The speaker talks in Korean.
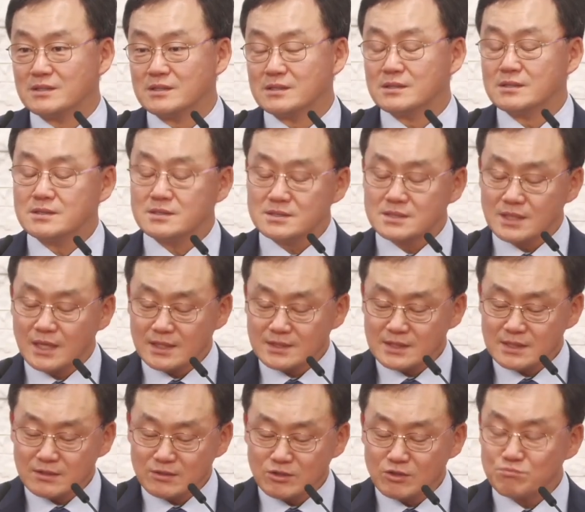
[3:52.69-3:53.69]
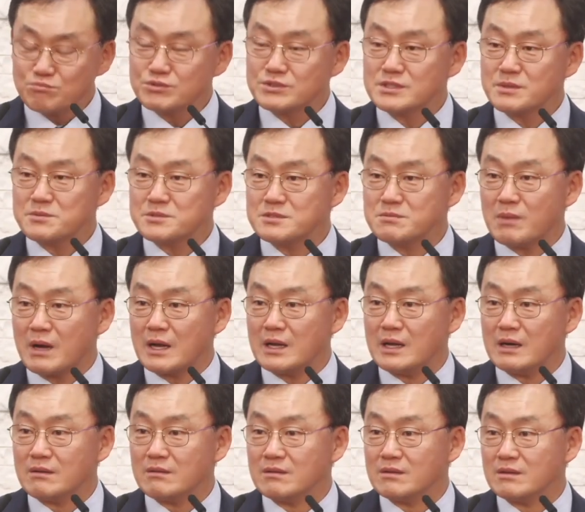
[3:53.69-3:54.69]
그러니 세상 것 붙잡지
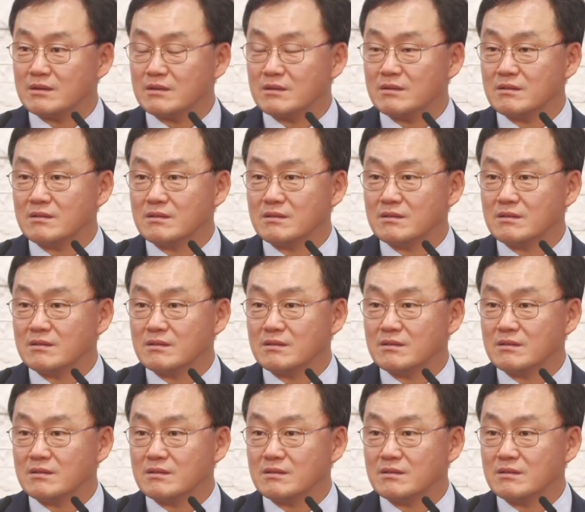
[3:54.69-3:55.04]
말라 그러는 거예요.